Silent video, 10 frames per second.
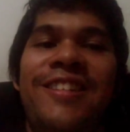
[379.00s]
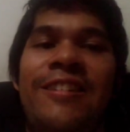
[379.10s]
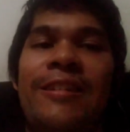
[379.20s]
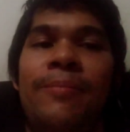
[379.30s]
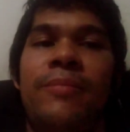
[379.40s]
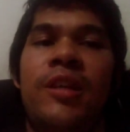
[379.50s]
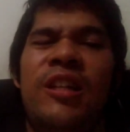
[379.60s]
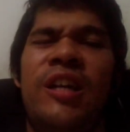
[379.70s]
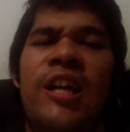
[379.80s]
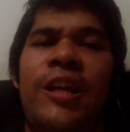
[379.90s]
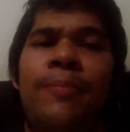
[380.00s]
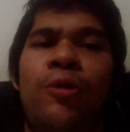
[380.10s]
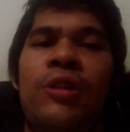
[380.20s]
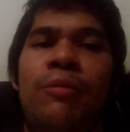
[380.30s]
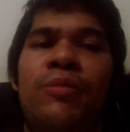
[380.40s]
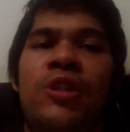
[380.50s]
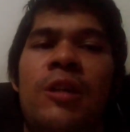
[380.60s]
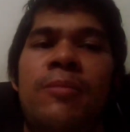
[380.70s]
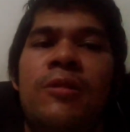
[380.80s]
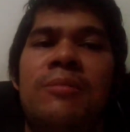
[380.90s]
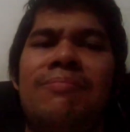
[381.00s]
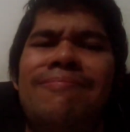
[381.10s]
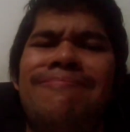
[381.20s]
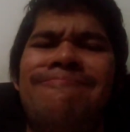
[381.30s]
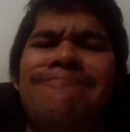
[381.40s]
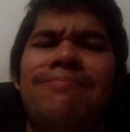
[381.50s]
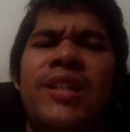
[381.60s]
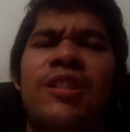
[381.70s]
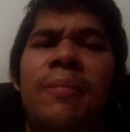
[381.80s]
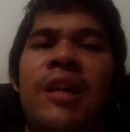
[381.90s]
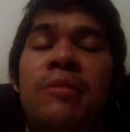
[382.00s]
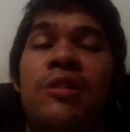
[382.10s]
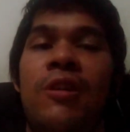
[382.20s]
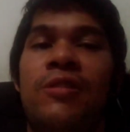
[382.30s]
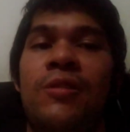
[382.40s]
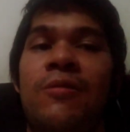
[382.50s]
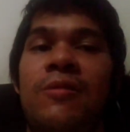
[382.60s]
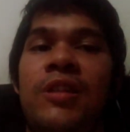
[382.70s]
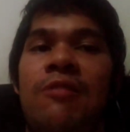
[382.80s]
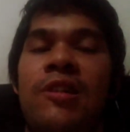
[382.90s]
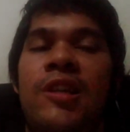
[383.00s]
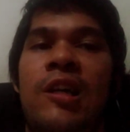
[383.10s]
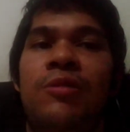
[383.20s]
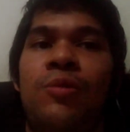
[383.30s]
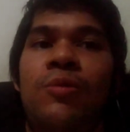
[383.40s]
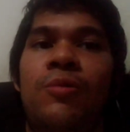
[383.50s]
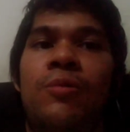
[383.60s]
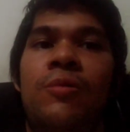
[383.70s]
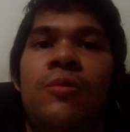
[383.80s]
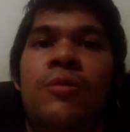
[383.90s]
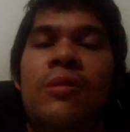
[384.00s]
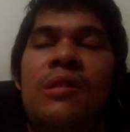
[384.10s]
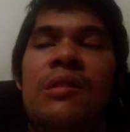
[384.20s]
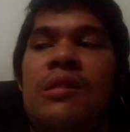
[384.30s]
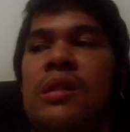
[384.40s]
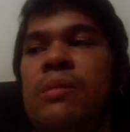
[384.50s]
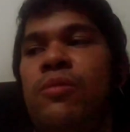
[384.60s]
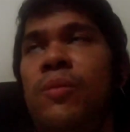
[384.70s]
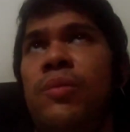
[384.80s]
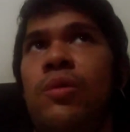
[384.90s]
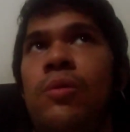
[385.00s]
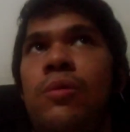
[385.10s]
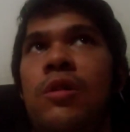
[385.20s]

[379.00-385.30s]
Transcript: นะครับถ้าดาราหนังโป๊ที่ผมชอบก็มันก็ไม่ได้มีเจาะจง แต่ว่าถ้าดู ผมดู